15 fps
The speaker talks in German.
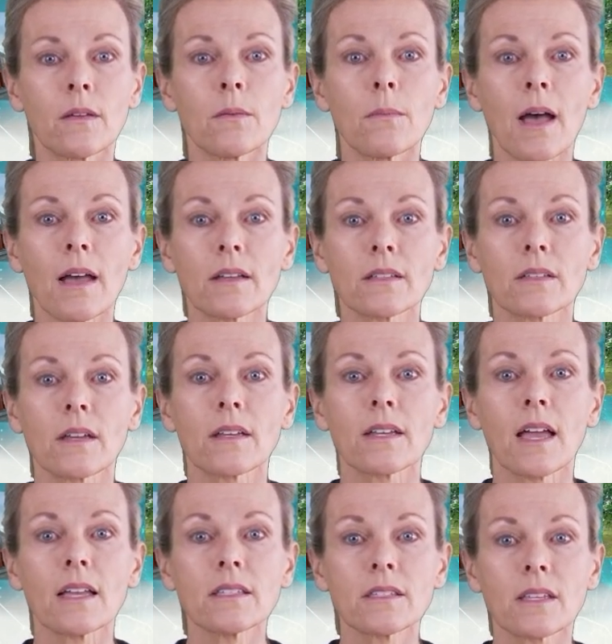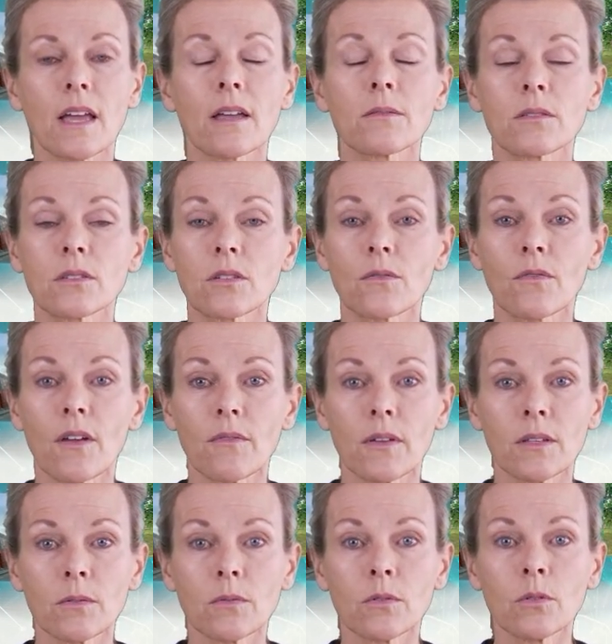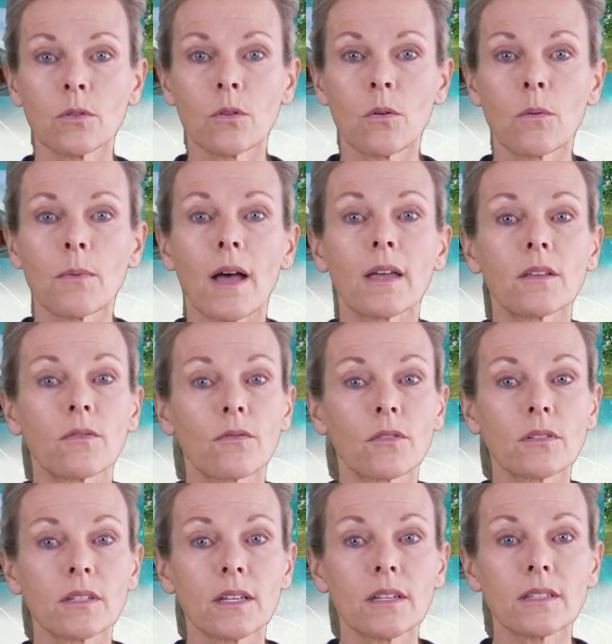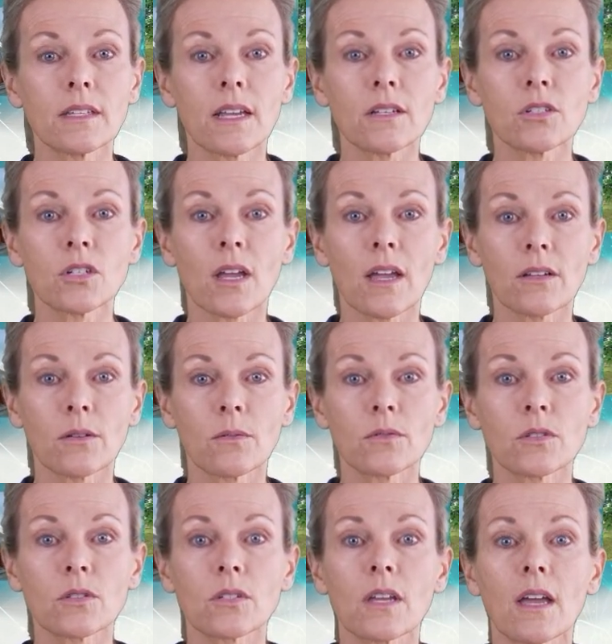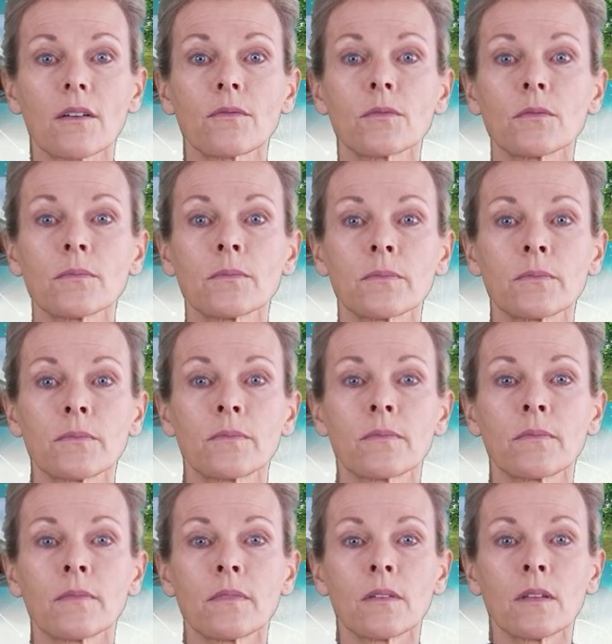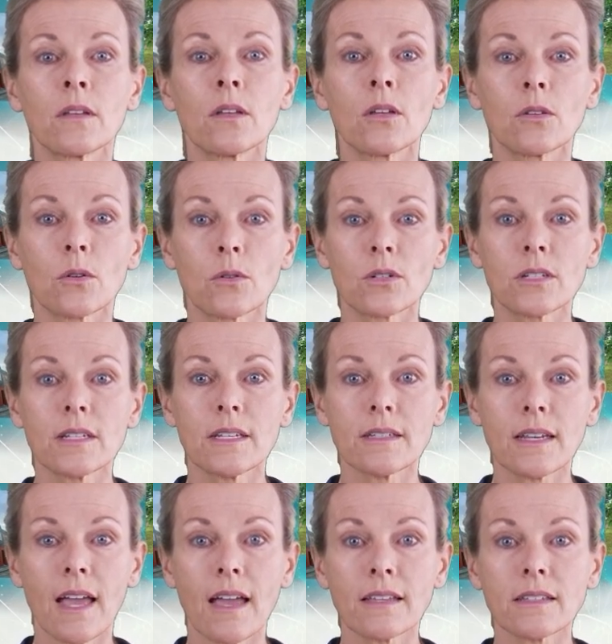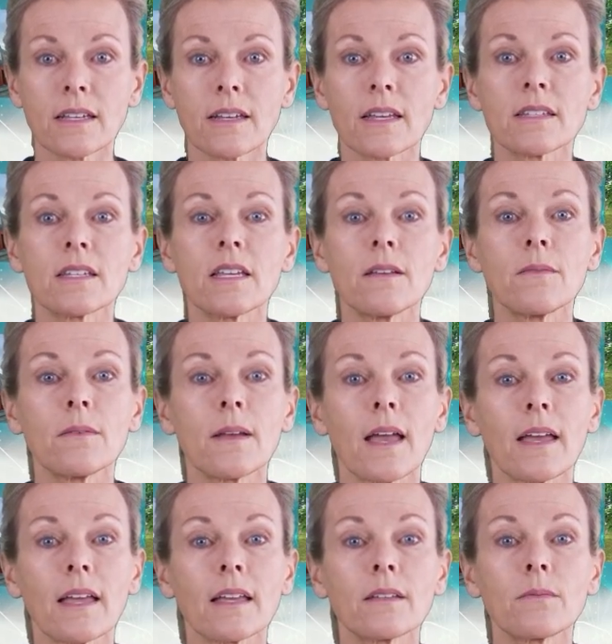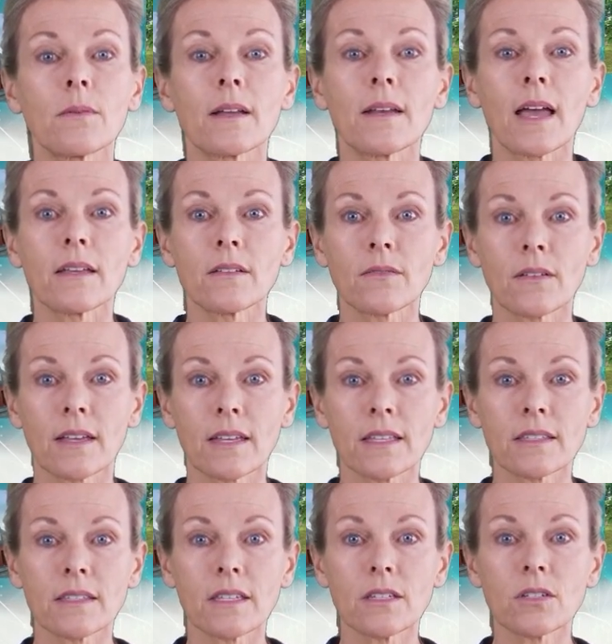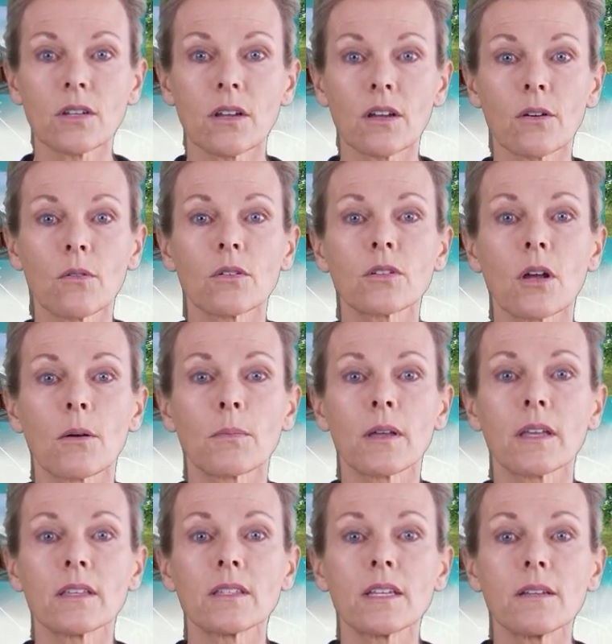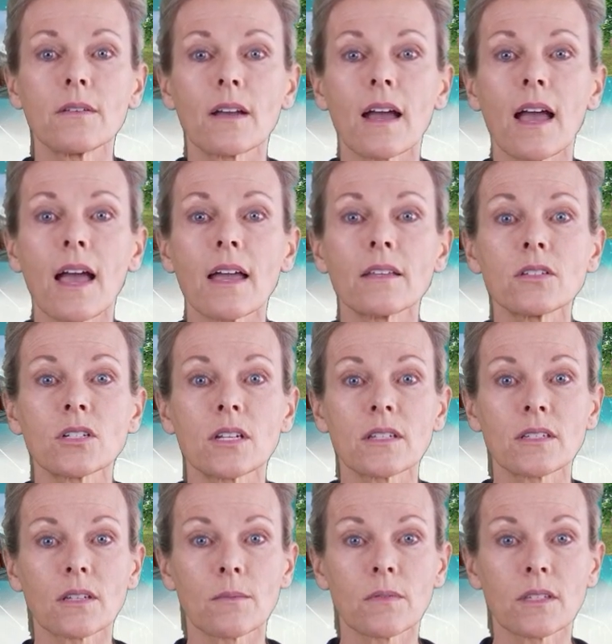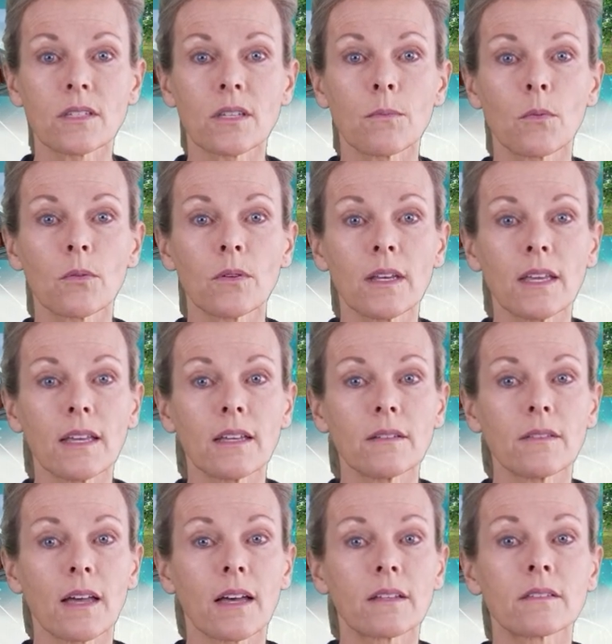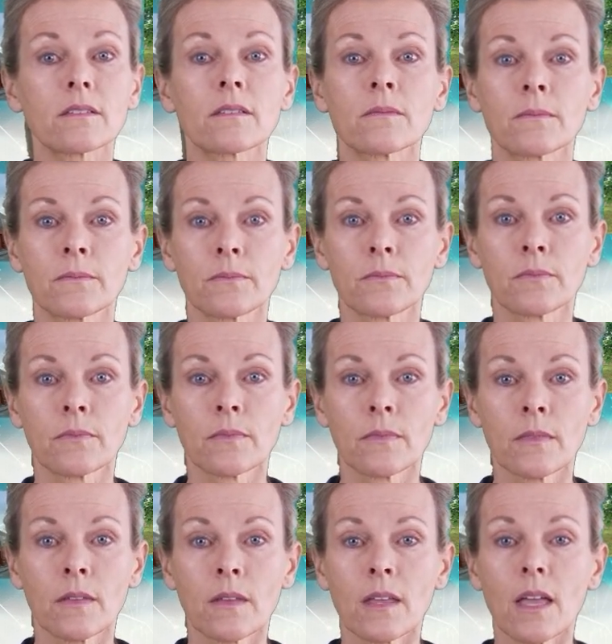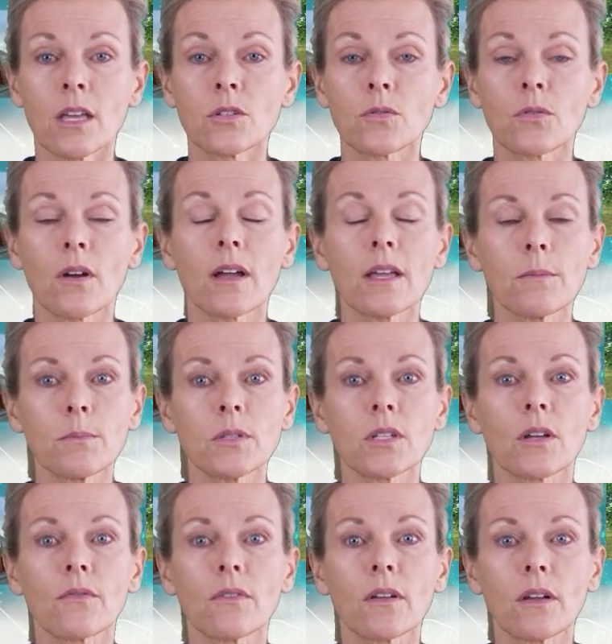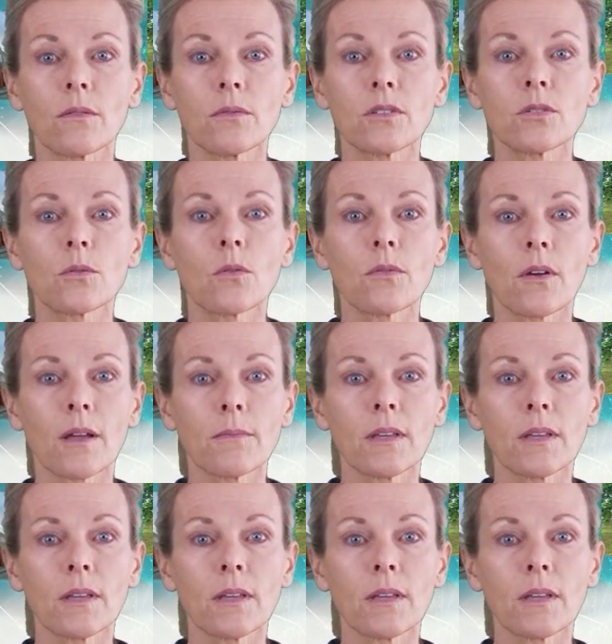Marktvergleichsdaten zu verwenden, um eine fundierte Entscheidung zu treffen. Durch diese Alternativen erhält man eine verlässlichere und objektivere Einschätzung des Immobilienwerts. Ich freue mich auf Ihre Besuch bei